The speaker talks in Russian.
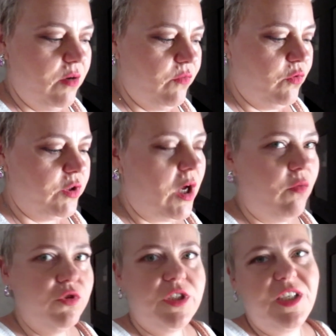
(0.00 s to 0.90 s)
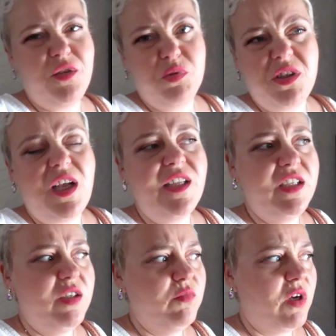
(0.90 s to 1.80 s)
Вот. А вот с этим
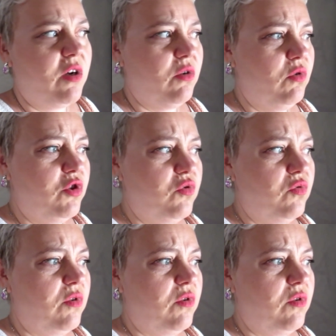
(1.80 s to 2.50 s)
сладким окрошку,